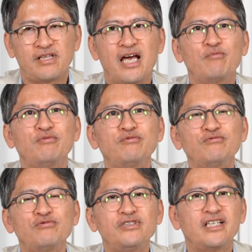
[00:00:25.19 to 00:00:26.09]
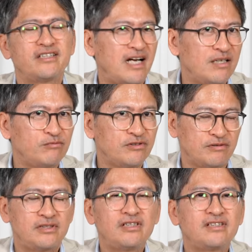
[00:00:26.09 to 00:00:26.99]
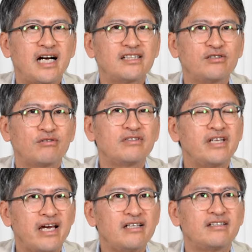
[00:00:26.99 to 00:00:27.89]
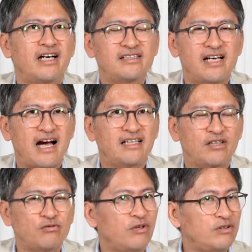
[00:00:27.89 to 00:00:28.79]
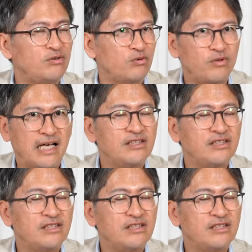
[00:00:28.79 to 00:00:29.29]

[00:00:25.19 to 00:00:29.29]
대부분 우리의 삶은 즉각적인 대응을 하지 않아도 될 정도로